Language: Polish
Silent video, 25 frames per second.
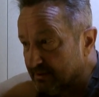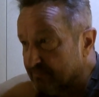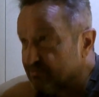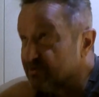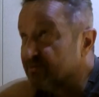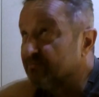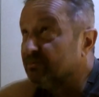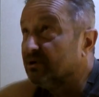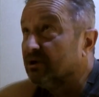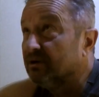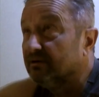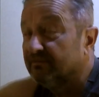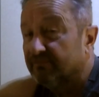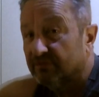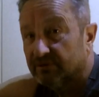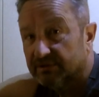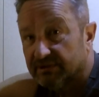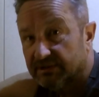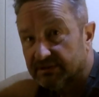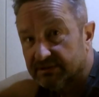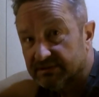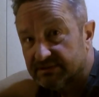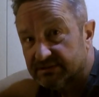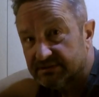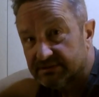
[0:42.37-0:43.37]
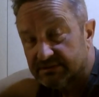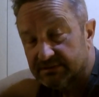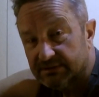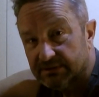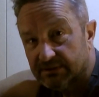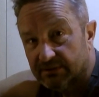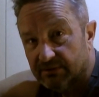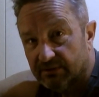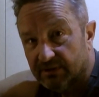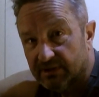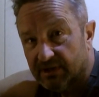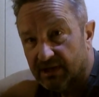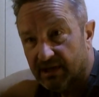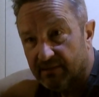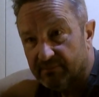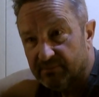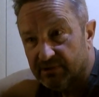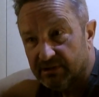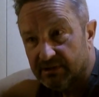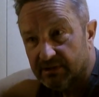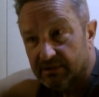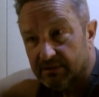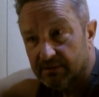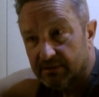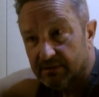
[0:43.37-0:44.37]
przy mikrofonie z
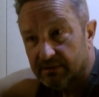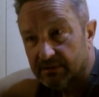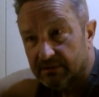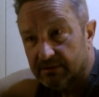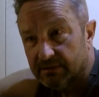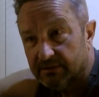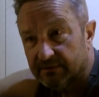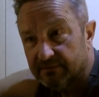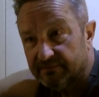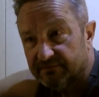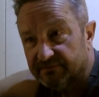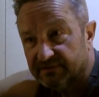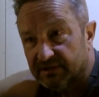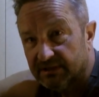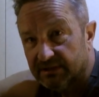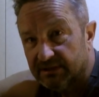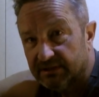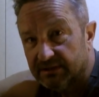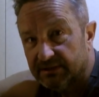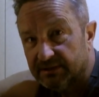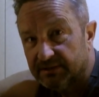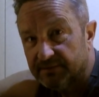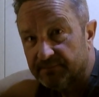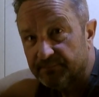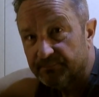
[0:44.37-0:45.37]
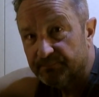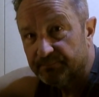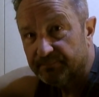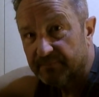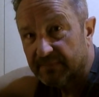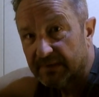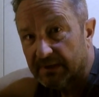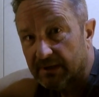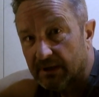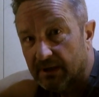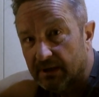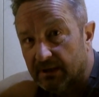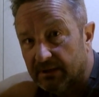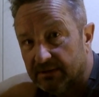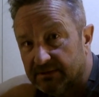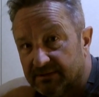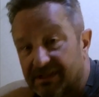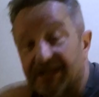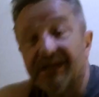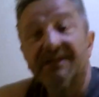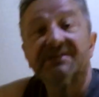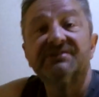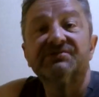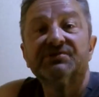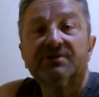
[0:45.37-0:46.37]
kolegami yy, wtedy.
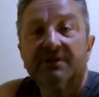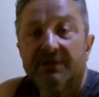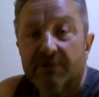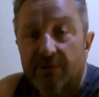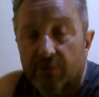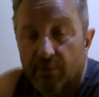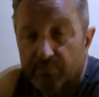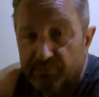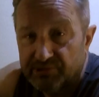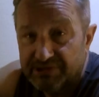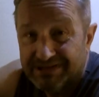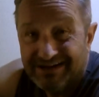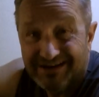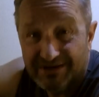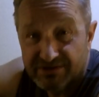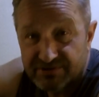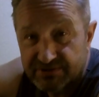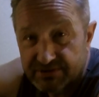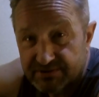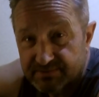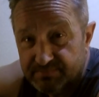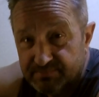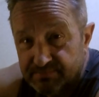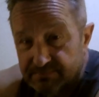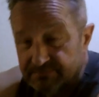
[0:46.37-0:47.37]
Teraz się robi tak, że